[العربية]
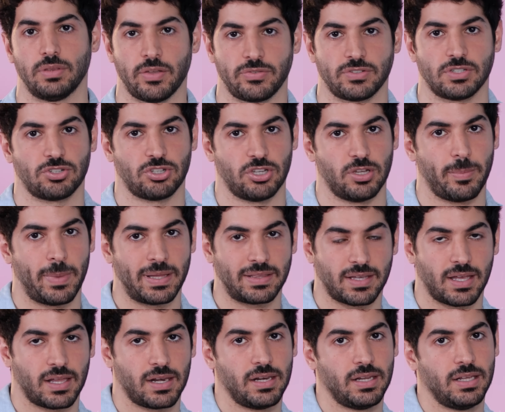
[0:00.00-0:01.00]
نفس الشيء ما
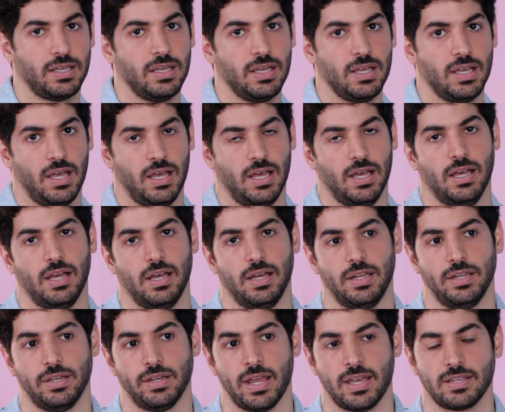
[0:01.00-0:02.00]
تخلي
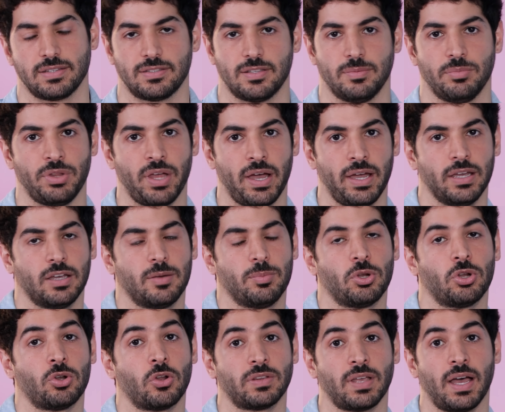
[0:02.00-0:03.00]
آه، الناس
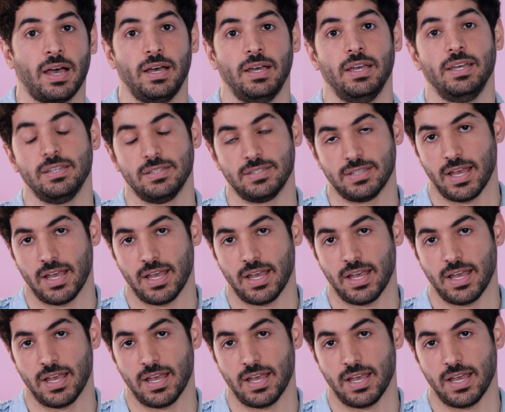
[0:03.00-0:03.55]
تمنعك من أنه تحققي